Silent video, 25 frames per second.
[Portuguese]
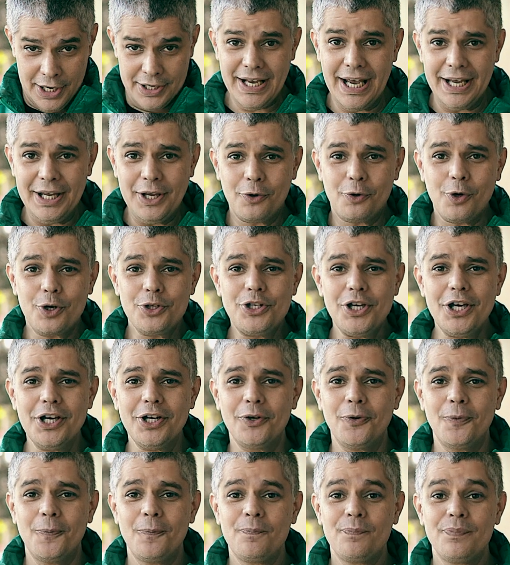E aí,
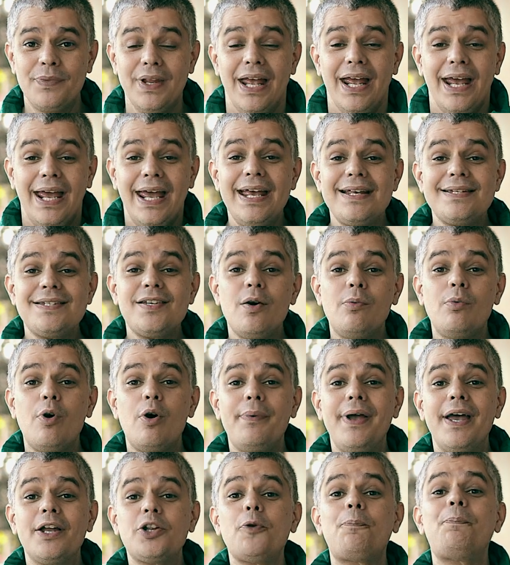curtiram? Esse é o
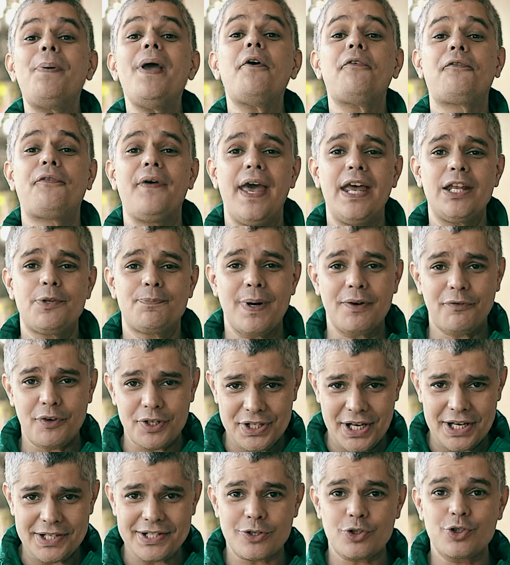momento perfeito para
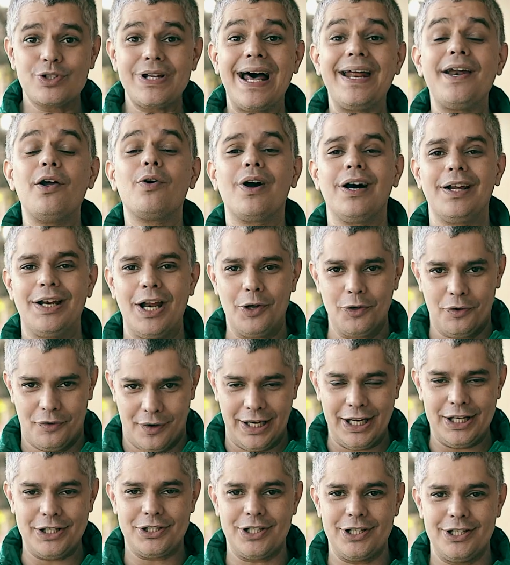vocês ajudarem o canal do
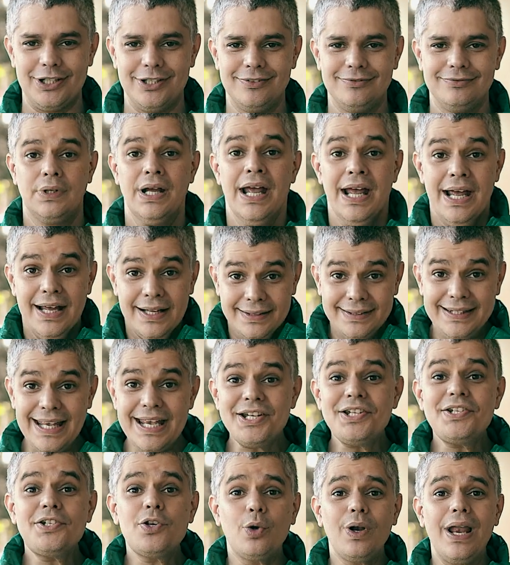Valentim.
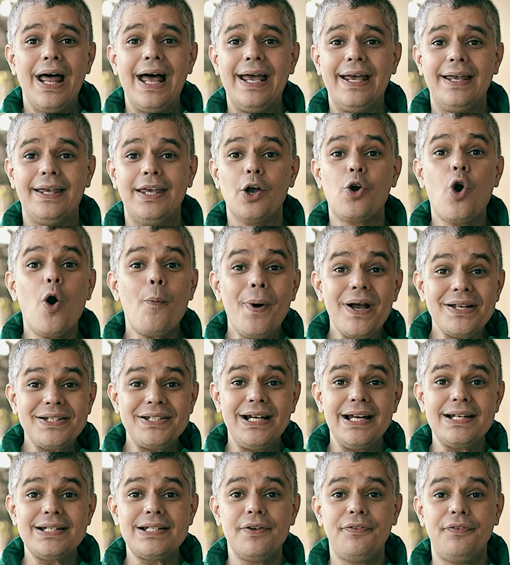Deixe seu like e
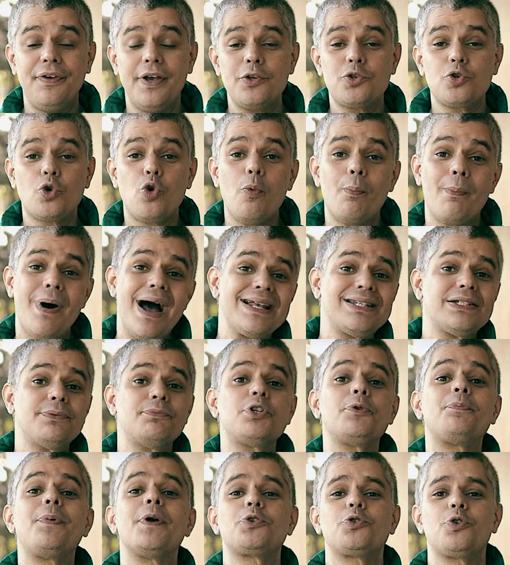compartilhe esse vídeo com o
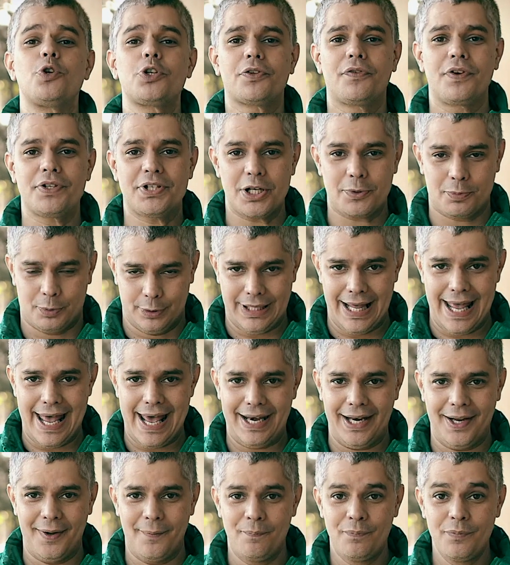máximo de pessoas que vocês
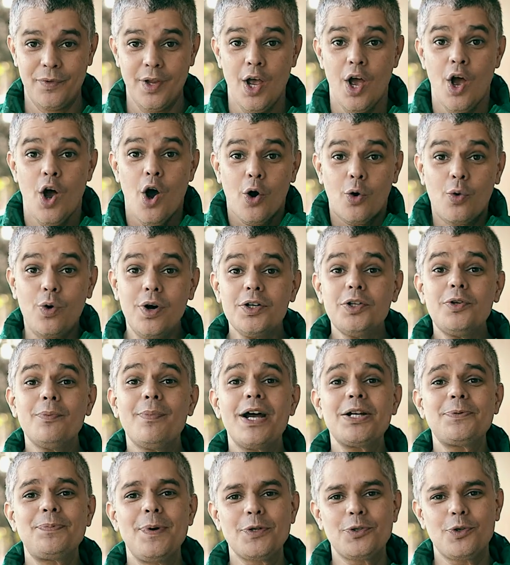puderem. Quanto
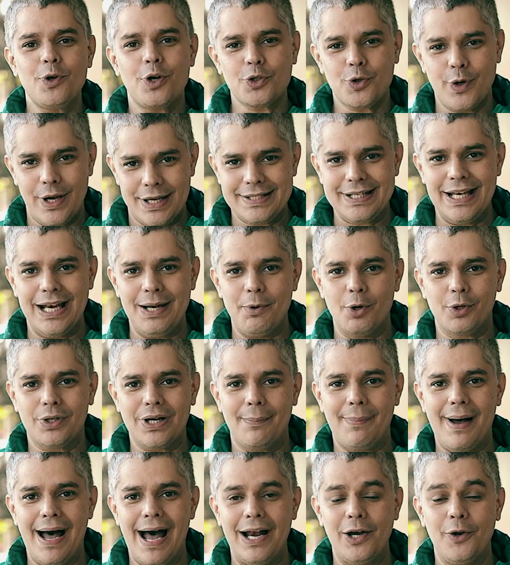mais pessoas conhecerem meu
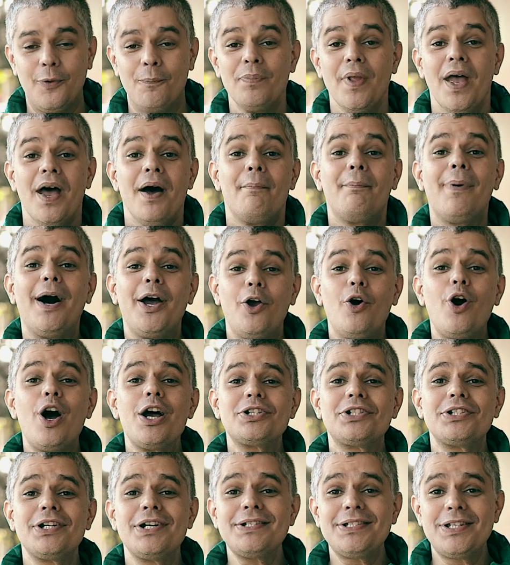trabalho, maior
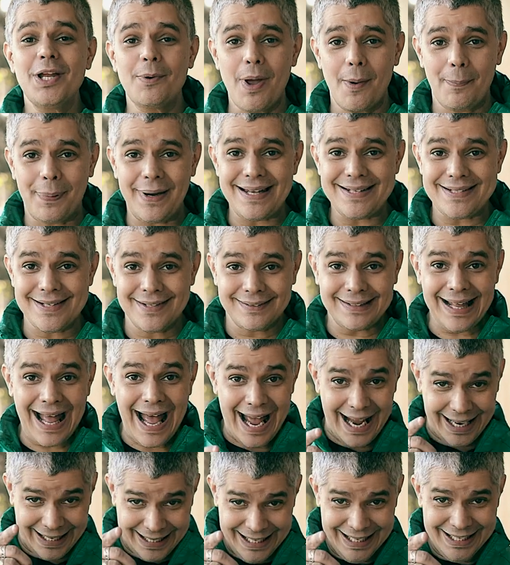a chance de eu me
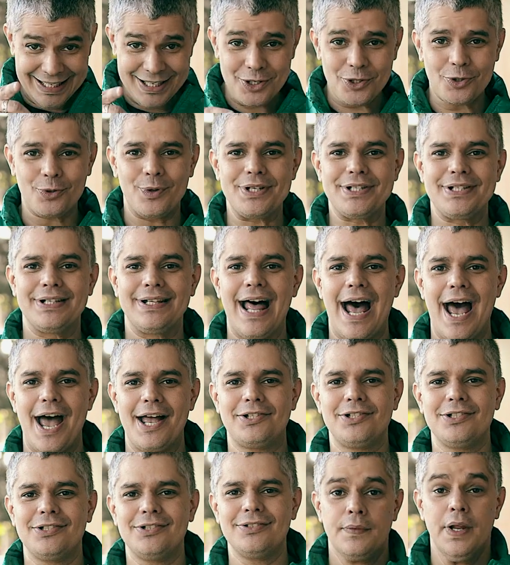apresentar aí na sua
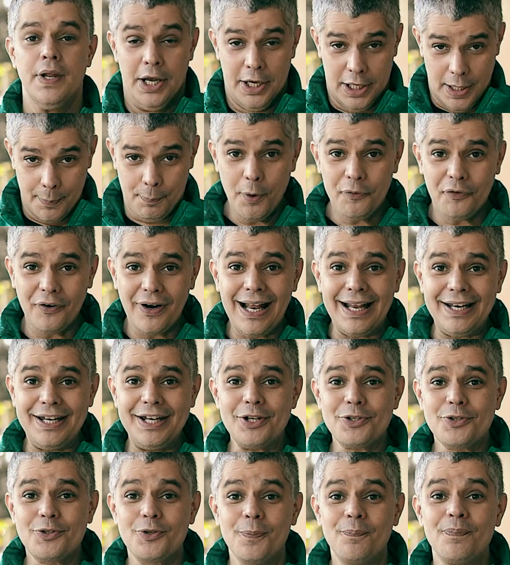cidade. E por falar
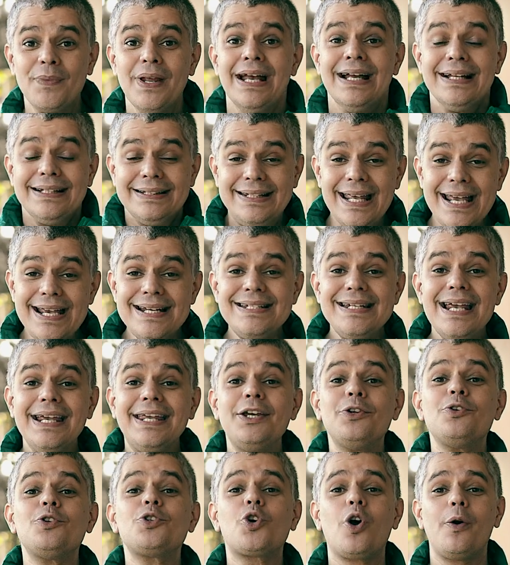nisso, deixe
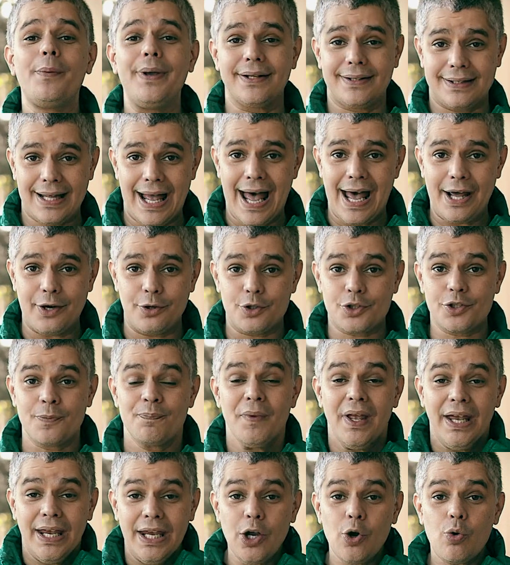aqui nos comentários
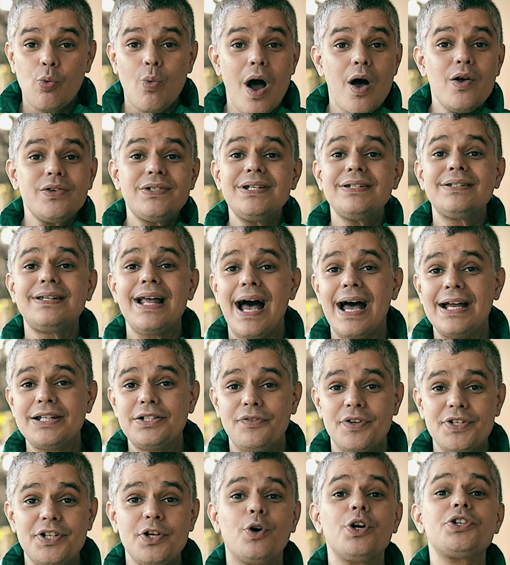em qual cidade
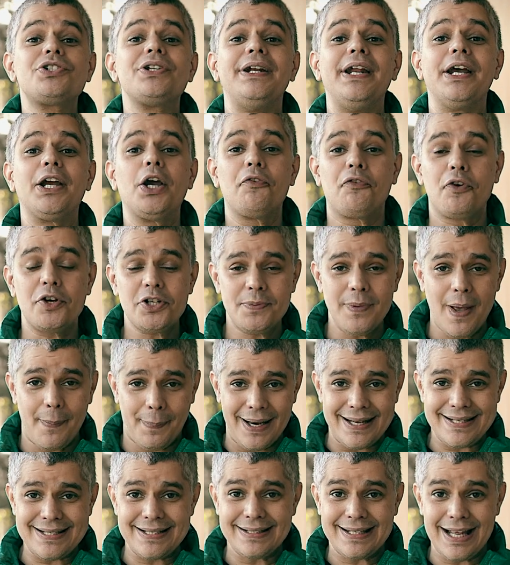você gostaria que eu fosse me
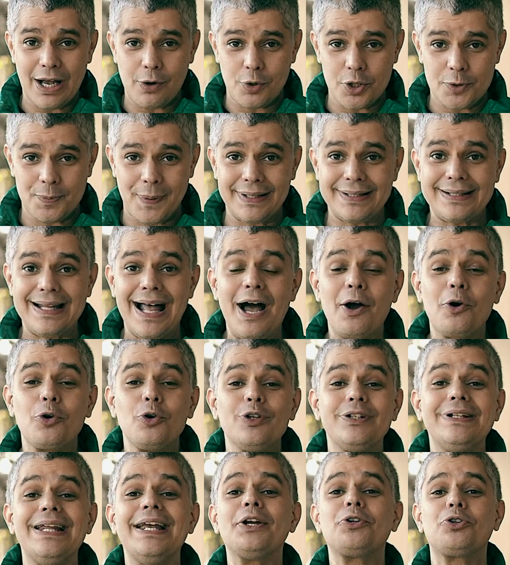apresentar com o
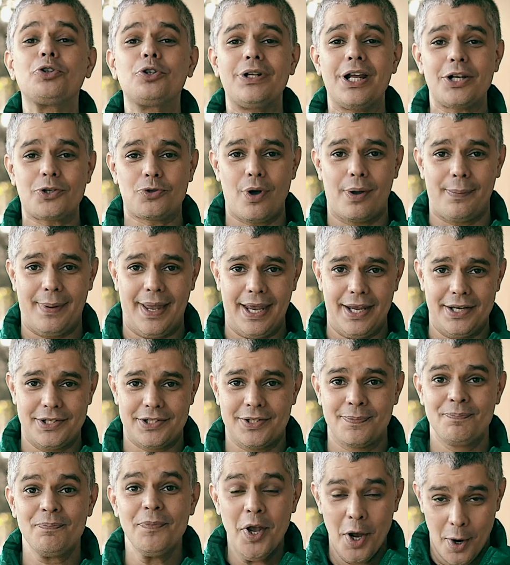espetáculo dentro da sua mente.
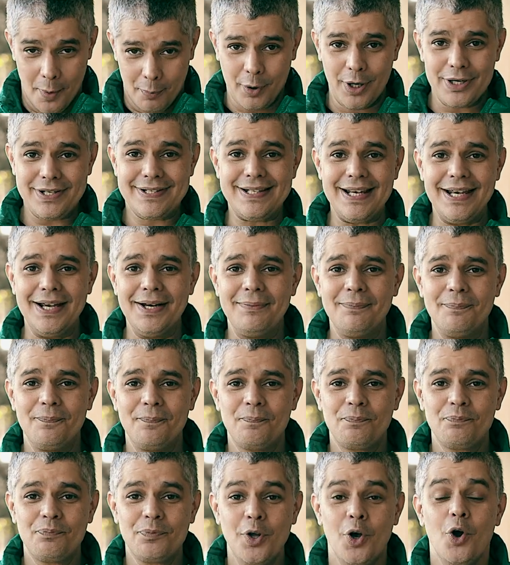Pode ser?
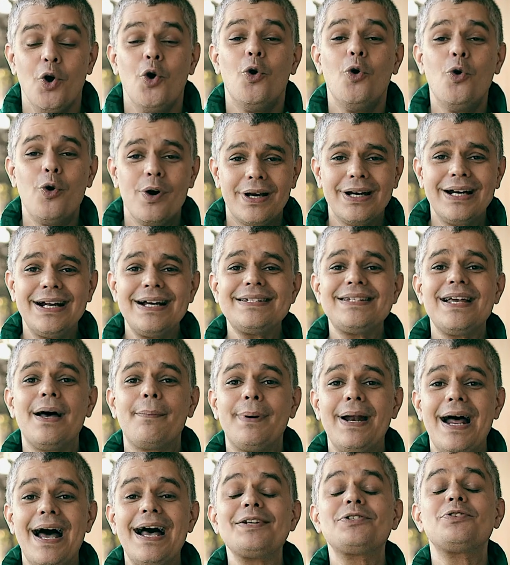Um grande
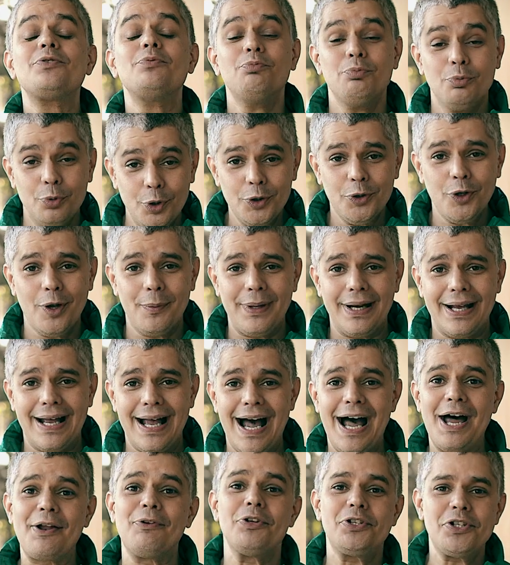abraço, muito
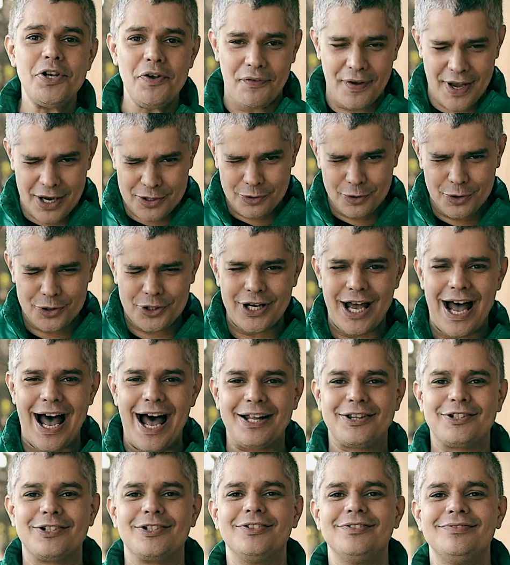obrigado e te vejo no
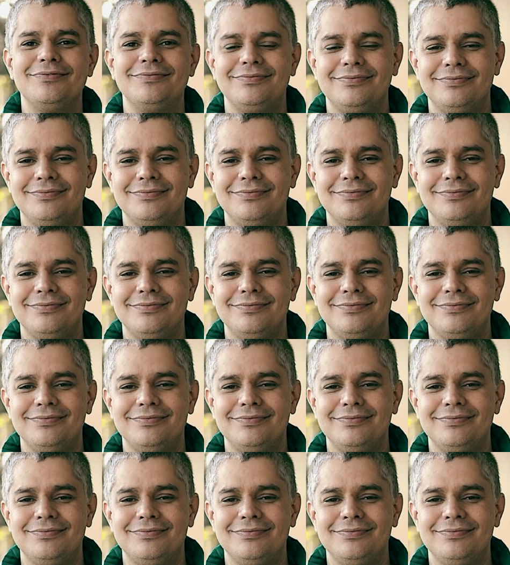teatro.